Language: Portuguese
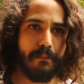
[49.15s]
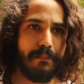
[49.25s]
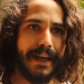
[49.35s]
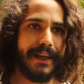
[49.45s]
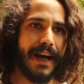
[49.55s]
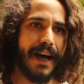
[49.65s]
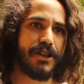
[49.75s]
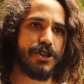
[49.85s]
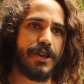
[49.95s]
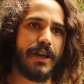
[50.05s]

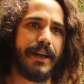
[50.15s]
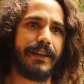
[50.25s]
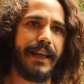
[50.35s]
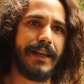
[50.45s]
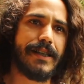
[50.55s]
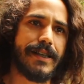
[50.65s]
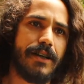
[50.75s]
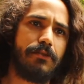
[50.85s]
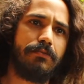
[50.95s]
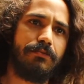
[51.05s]
Beirage, a intenção